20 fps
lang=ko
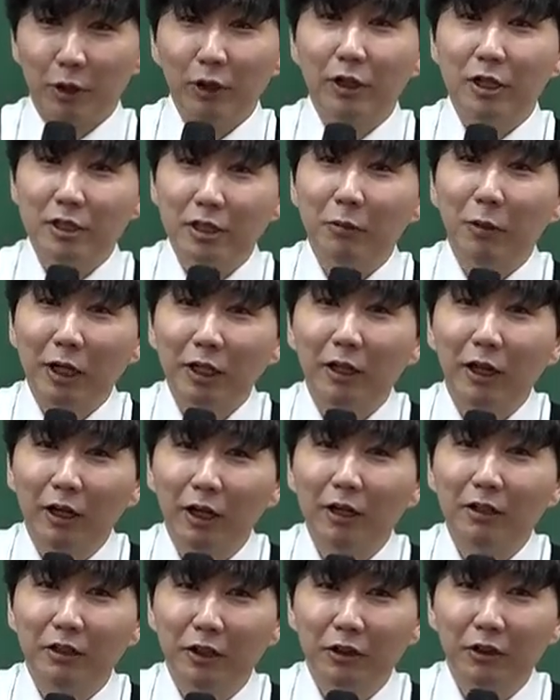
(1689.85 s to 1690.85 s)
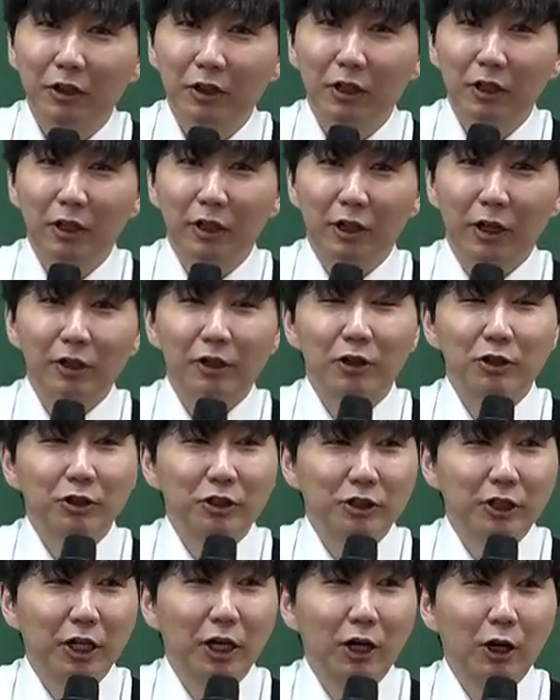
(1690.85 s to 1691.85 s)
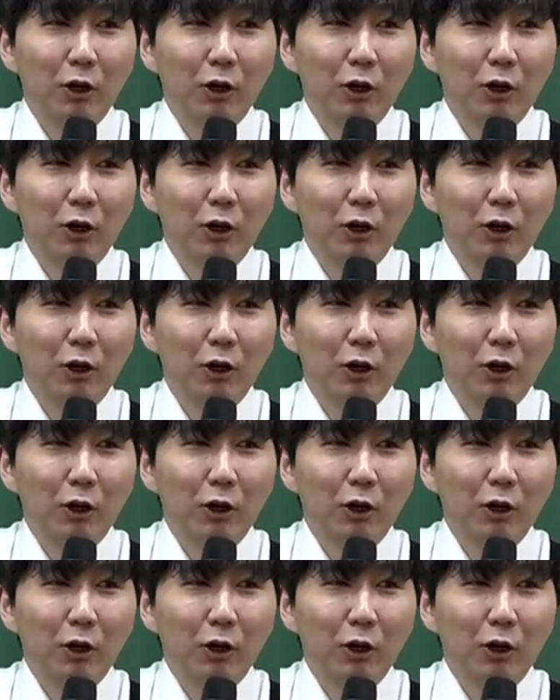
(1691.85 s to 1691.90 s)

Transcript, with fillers: 이렇게 이제 많이 얘기를 하는데요. 예를 들어서 이제